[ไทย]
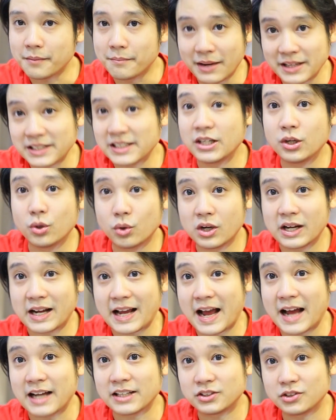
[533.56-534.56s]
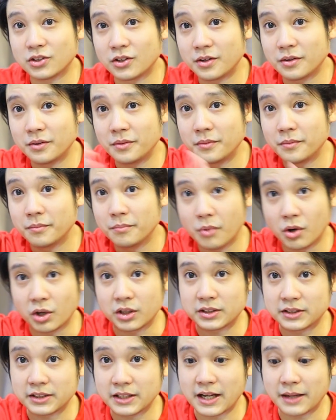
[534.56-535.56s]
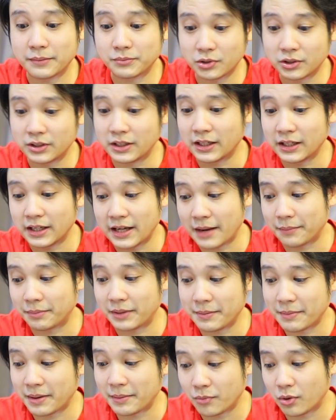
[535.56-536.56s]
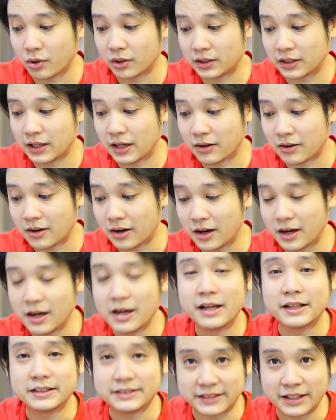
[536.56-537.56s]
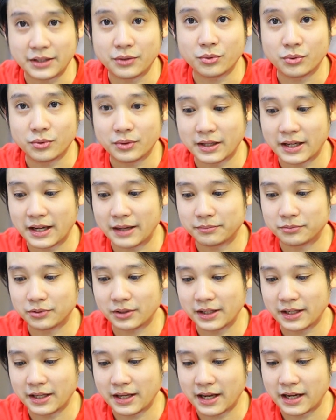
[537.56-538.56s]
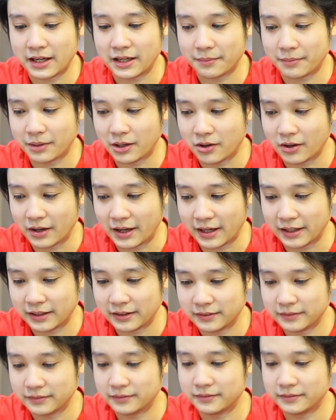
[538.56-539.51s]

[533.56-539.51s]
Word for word: มันจะดูดอากาศจนหมดนะครับจนถึงระดับที่มันหมดแล้วก็ซีลนะครับตรงนี้เดี๋ยวมาลองกัน